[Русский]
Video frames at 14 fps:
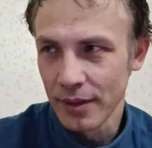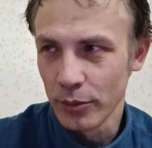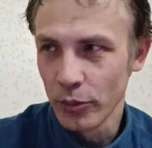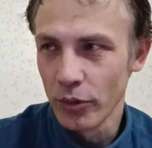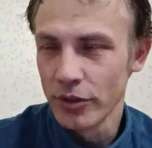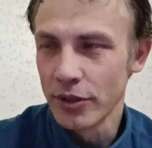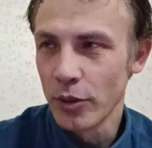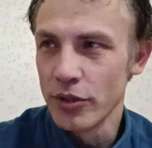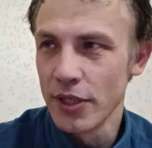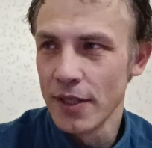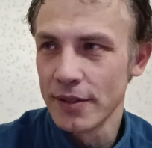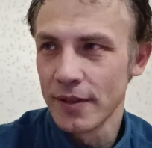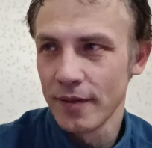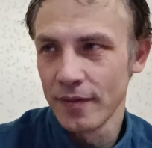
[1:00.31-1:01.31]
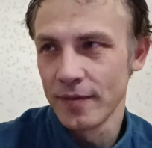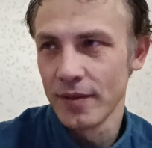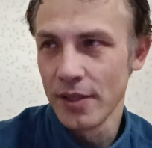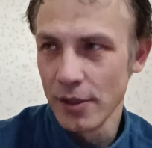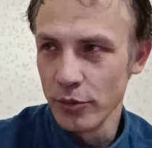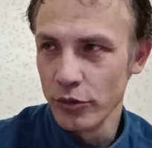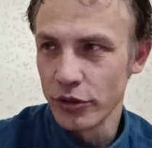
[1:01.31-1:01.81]
который заключается в
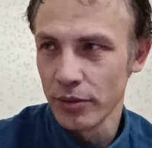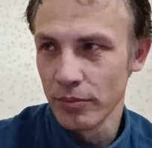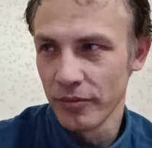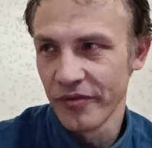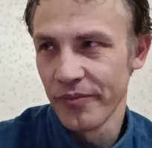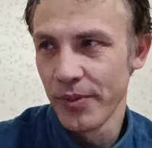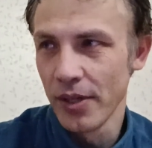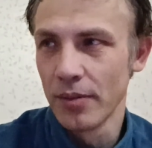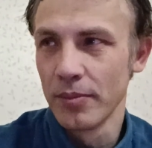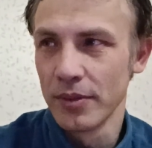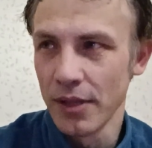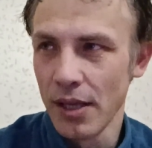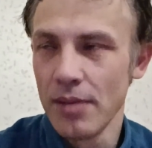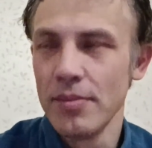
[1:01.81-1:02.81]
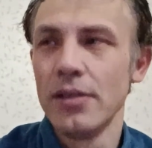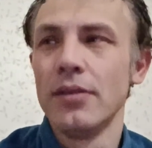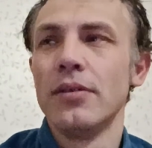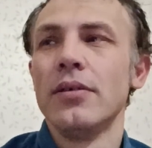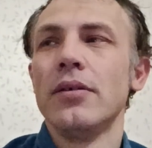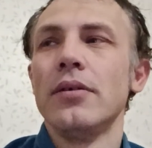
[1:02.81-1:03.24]
следующем. В первом тайме